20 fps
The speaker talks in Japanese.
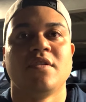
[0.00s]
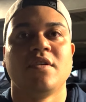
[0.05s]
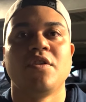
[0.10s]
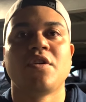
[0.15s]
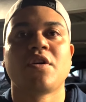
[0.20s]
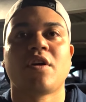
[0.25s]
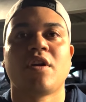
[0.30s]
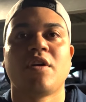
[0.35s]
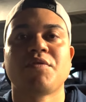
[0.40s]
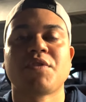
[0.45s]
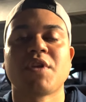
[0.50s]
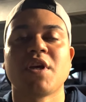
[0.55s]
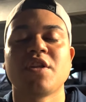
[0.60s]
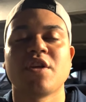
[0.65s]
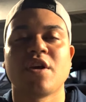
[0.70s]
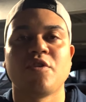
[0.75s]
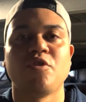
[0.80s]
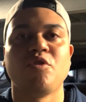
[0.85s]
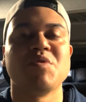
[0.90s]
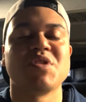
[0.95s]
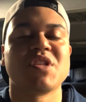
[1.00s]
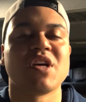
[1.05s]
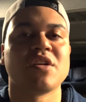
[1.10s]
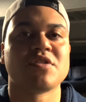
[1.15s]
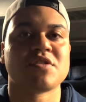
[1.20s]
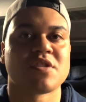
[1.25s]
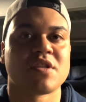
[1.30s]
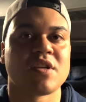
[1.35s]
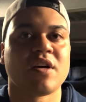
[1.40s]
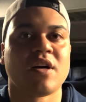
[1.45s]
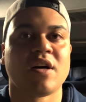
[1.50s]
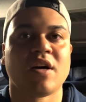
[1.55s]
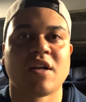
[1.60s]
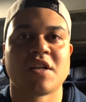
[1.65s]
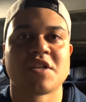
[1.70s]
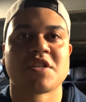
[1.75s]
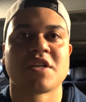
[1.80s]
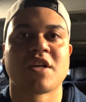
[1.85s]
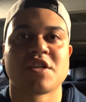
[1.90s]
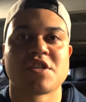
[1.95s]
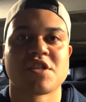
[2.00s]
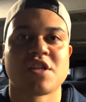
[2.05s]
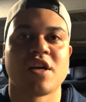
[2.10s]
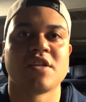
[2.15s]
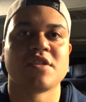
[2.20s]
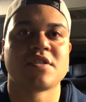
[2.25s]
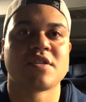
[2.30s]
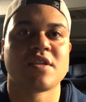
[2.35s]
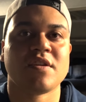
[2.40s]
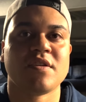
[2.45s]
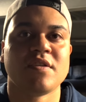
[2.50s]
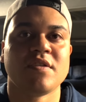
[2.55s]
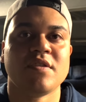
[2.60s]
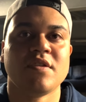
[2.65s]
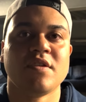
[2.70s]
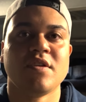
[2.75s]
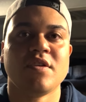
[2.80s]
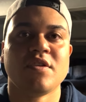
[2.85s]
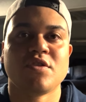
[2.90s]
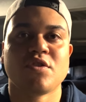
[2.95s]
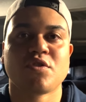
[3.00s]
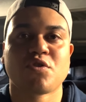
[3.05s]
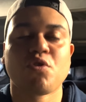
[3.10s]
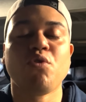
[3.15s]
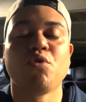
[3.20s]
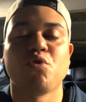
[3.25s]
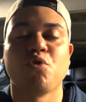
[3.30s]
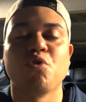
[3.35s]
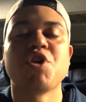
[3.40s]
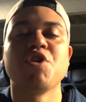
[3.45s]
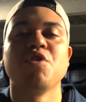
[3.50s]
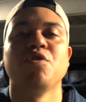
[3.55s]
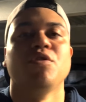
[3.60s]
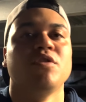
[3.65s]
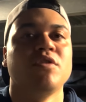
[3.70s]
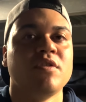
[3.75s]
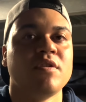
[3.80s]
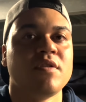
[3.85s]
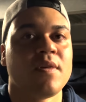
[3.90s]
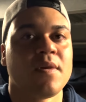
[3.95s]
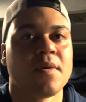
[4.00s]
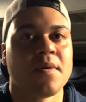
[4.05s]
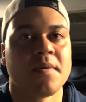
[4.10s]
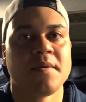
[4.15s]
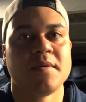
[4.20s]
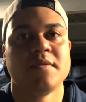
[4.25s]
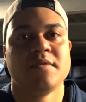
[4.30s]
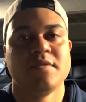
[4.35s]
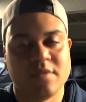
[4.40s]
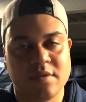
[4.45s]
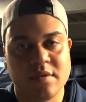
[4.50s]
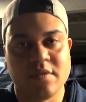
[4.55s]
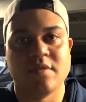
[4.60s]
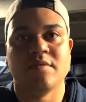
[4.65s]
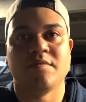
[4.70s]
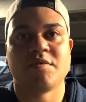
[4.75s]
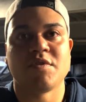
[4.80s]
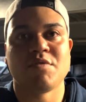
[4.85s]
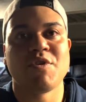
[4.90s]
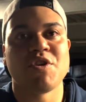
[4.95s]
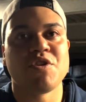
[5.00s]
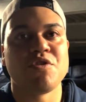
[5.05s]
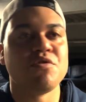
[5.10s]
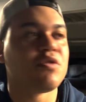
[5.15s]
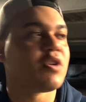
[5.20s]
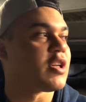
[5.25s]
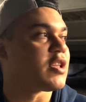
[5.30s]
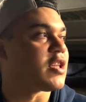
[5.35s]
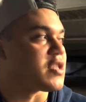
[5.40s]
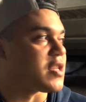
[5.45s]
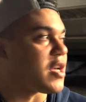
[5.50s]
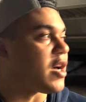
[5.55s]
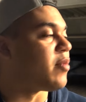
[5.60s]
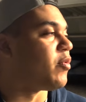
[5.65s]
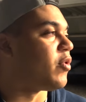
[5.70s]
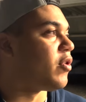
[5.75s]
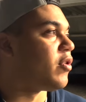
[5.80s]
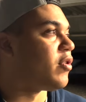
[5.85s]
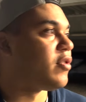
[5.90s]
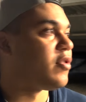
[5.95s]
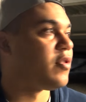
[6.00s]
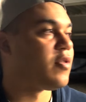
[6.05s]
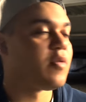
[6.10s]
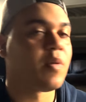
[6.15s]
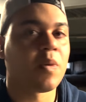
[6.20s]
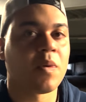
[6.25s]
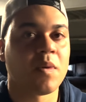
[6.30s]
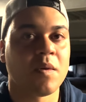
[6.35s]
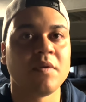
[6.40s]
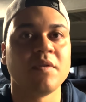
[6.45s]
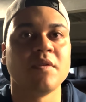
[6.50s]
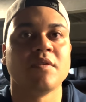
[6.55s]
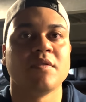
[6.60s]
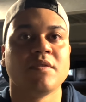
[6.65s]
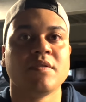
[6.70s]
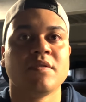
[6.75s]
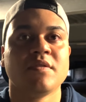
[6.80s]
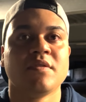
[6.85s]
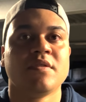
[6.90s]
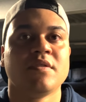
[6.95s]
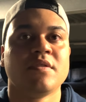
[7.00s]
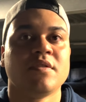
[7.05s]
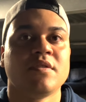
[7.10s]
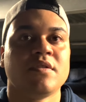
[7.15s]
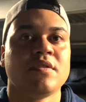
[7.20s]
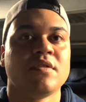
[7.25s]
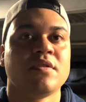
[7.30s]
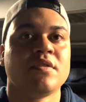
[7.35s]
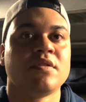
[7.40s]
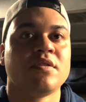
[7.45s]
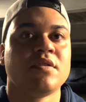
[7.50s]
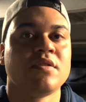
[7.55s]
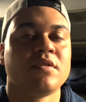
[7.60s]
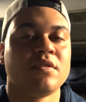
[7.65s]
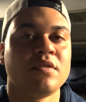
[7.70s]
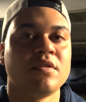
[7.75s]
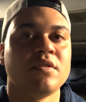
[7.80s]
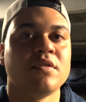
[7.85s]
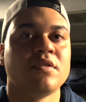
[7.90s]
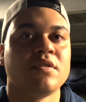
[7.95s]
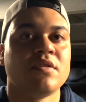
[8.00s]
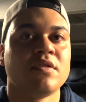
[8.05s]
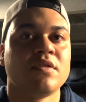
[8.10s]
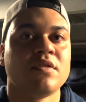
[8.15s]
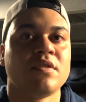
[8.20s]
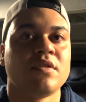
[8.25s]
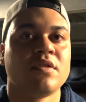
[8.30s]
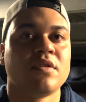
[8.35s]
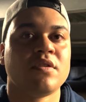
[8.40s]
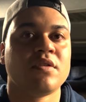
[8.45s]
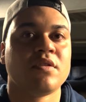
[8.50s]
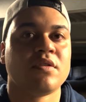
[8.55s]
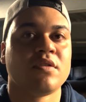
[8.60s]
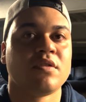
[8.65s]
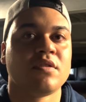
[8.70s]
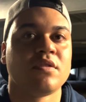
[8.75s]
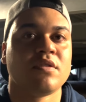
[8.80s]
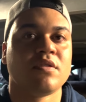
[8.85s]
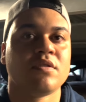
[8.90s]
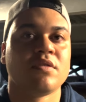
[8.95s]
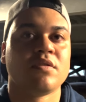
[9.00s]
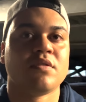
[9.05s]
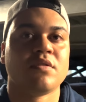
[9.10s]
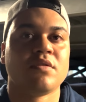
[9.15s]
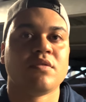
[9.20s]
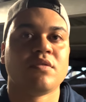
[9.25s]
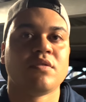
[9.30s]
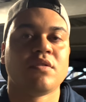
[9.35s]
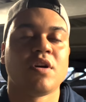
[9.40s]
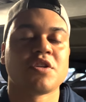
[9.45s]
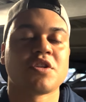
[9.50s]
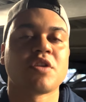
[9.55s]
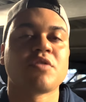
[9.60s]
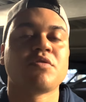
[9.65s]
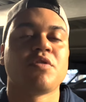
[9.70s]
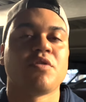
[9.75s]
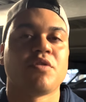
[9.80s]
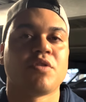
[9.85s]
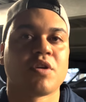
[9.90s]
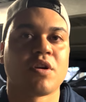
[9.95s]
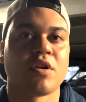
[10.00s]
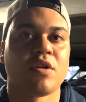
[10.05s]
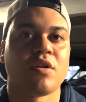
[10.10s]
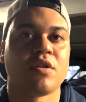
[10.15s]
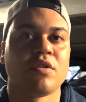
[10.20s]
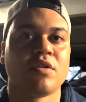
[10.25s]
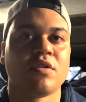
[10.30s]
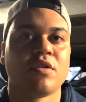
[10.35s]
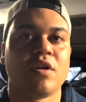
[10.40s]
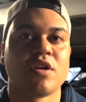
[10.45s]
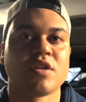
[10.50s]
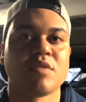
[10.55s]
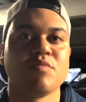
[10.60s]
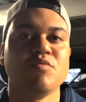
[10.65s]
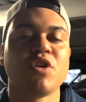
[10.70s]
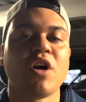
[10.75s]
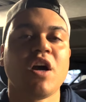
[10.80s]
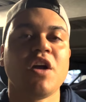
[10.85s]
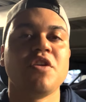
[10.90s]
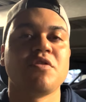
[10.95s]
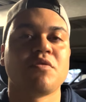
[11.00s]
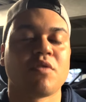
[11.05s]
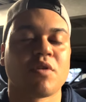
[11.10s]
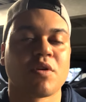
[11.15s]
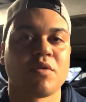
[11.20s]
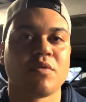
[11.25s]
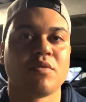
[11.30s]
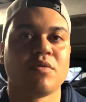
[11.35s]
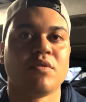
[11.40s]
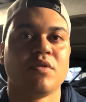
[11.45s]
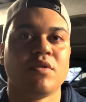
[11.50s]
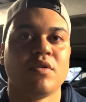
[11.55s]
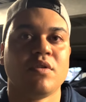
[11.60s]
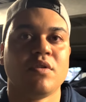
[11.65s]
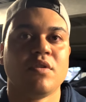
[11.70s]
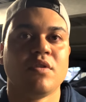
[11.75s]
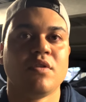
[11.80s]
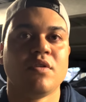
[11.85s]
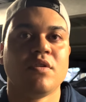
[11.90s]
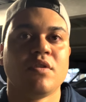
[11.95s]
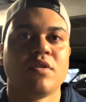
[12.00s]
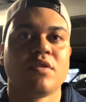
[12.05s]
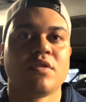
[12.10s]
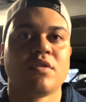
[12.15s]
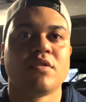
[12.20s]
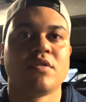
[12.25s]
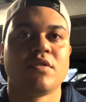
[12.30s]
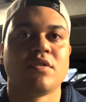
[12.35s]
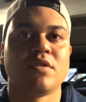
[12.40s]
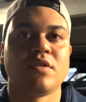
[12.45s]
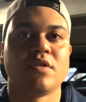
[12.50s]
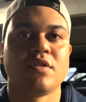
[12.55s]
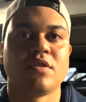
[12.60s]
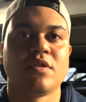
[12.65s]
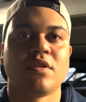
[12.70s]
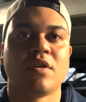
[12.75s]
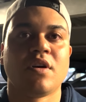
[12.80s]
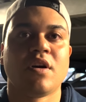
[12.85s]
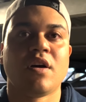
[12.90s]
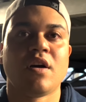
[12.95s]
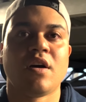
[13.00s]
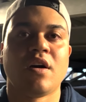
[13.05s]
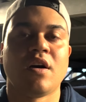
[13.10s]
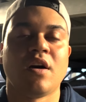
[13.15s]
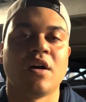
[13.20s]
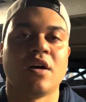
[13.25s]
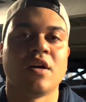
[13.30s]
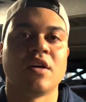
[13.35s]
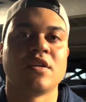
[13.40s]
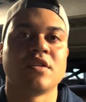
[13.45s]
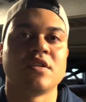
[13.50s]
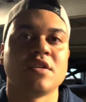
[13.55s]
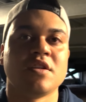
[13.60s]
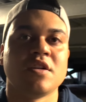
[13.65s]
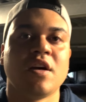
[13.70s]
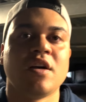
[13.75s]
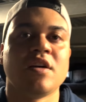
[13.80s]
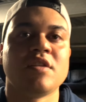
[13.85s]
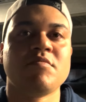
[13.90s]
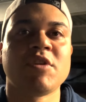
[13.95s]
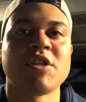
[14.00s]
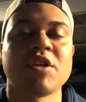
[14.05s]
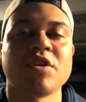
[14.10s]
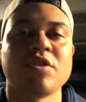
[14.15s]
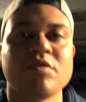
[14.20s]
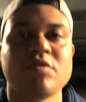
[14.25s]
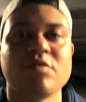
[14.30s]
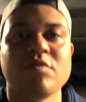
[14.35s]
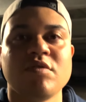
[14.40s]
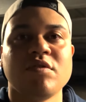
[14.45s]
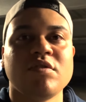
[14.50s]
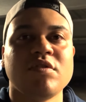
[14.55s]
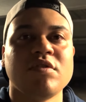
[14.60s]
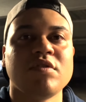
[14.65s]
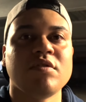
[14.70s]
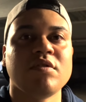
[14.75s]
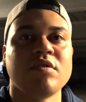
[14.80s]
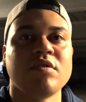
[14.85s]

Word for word: だから2人で飲みたいっつって話がしたいっつっていつ今日のお昼今日のお昼うん週夕方さ週今さ、うん、家族で、うん、北海道行ってるってことは明日来るよだから、うん、明日迎えに行く。違うって1週間行ってるってってことはあれ嘘ついてる嘘ついてるあ嘘ついて